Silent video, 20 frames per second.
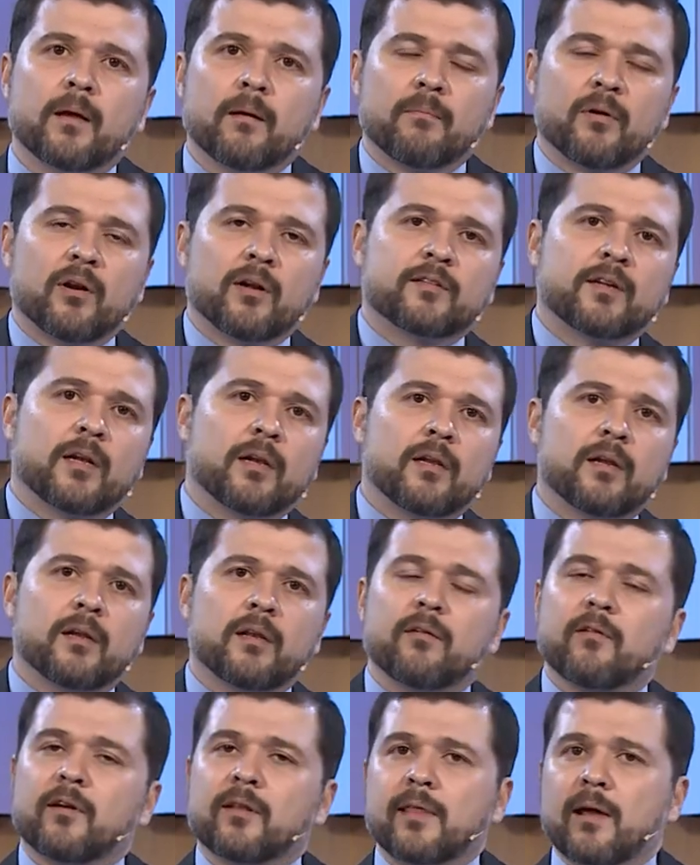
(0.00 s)
Pero al salir en
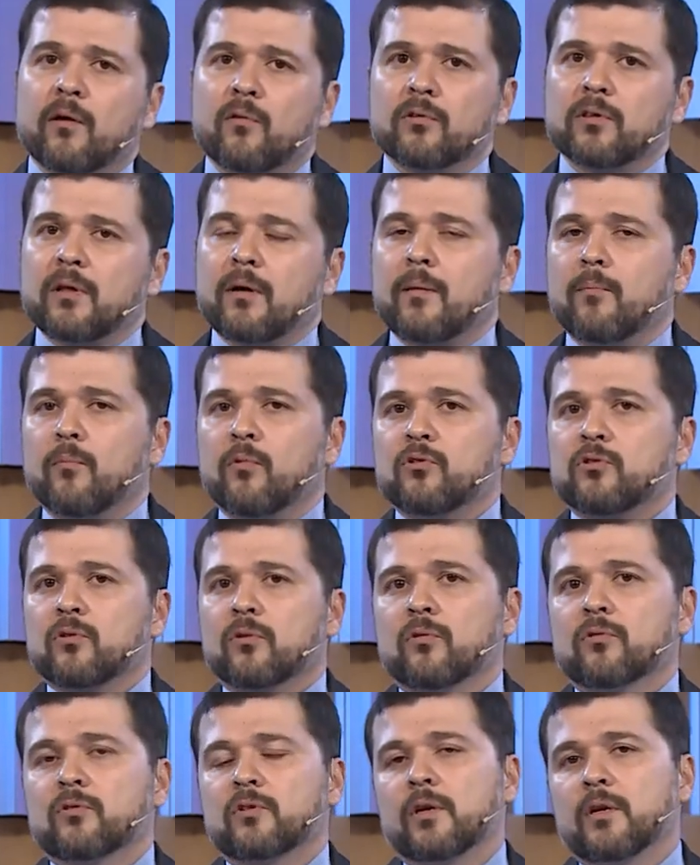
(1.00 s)
libertad costaba mucho
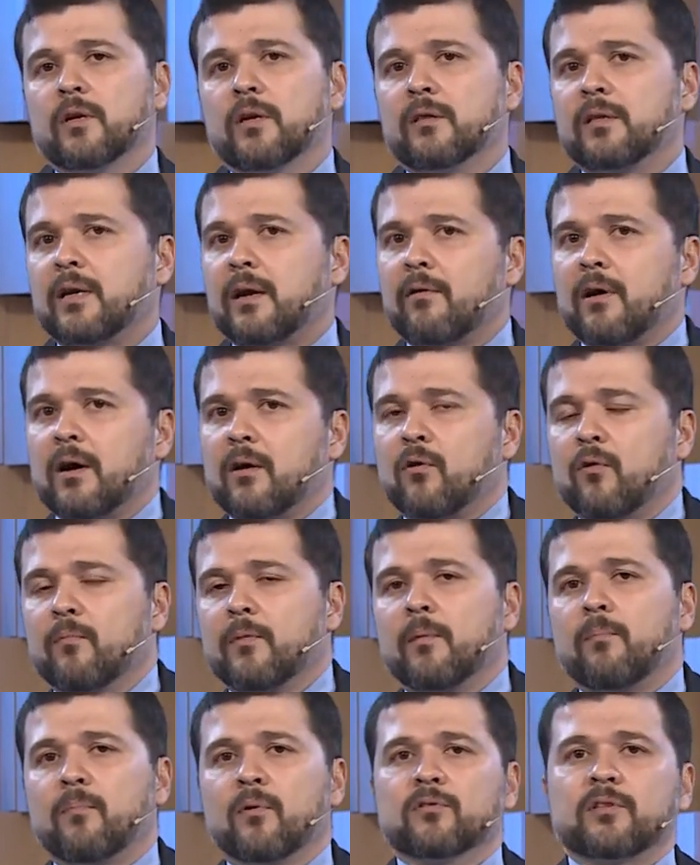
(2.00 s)
conseguir trabajo. Mi
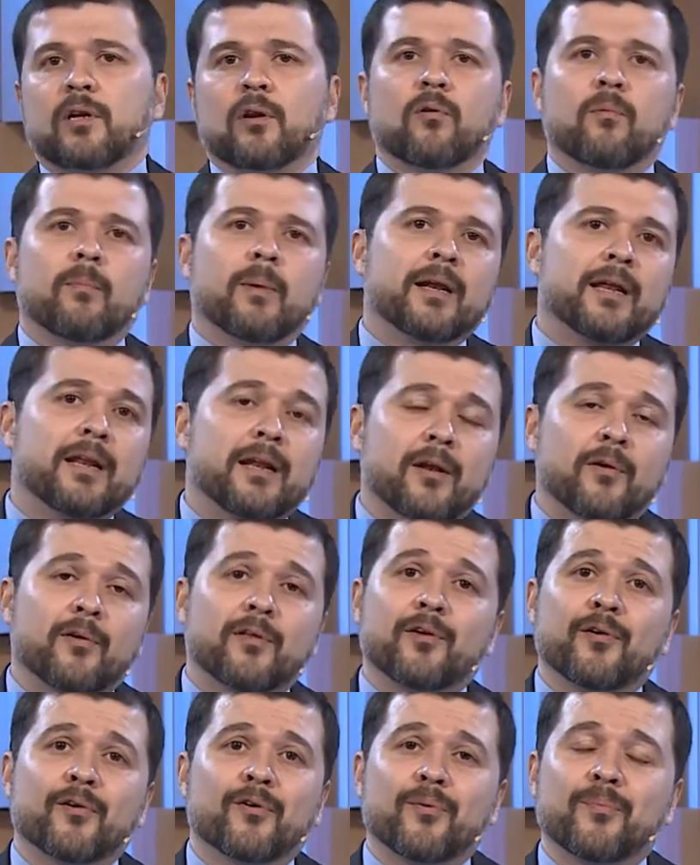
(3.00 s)
esposa Luz Marina, lo
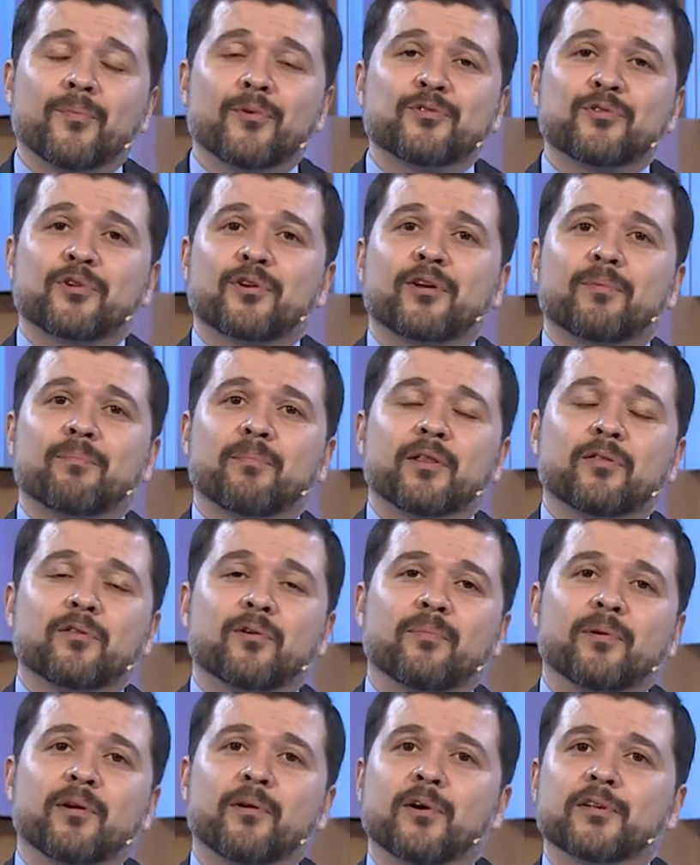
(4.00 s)
digo con mucho
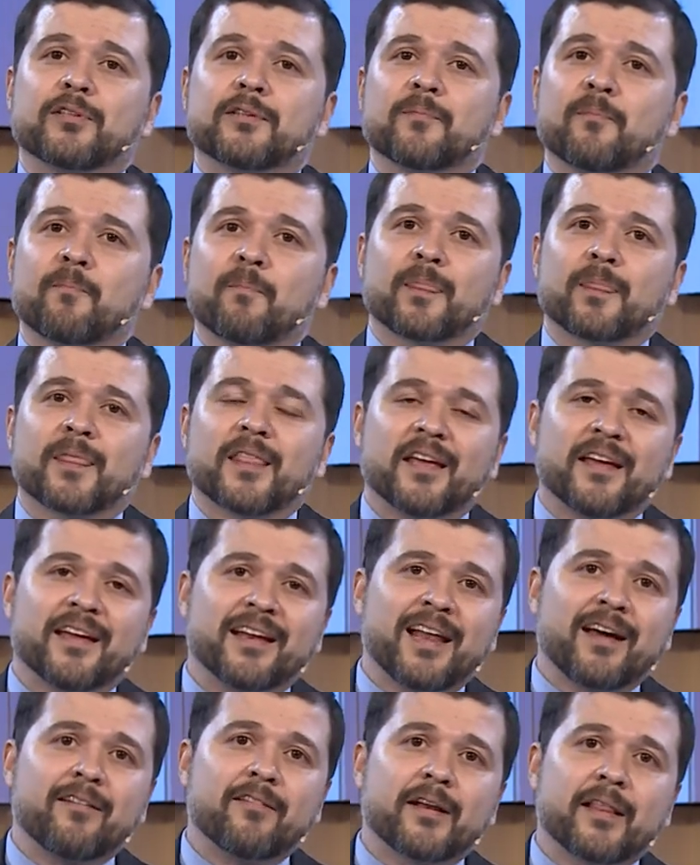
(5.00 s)
respeto, pero es, es
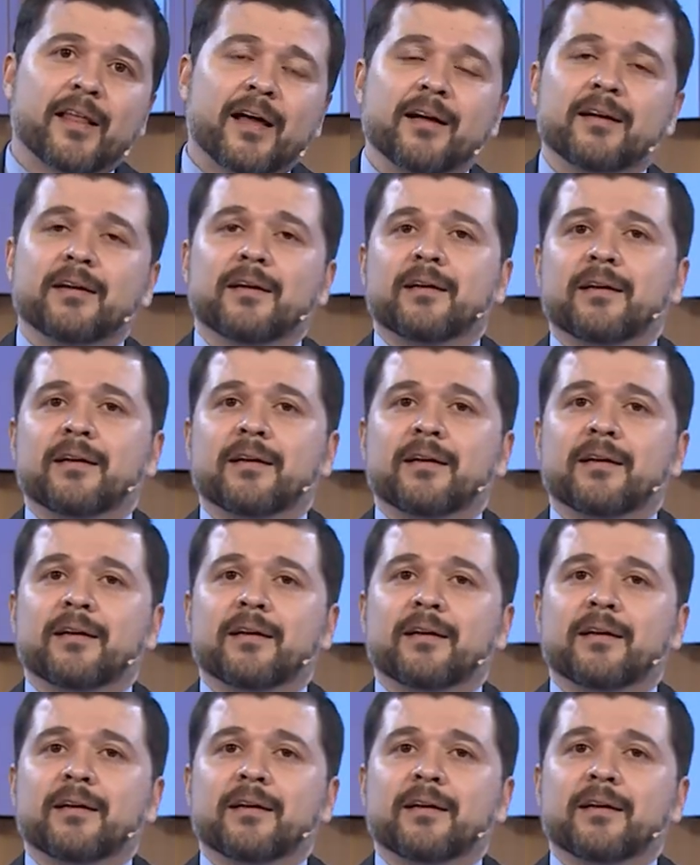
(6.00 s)
la verdad.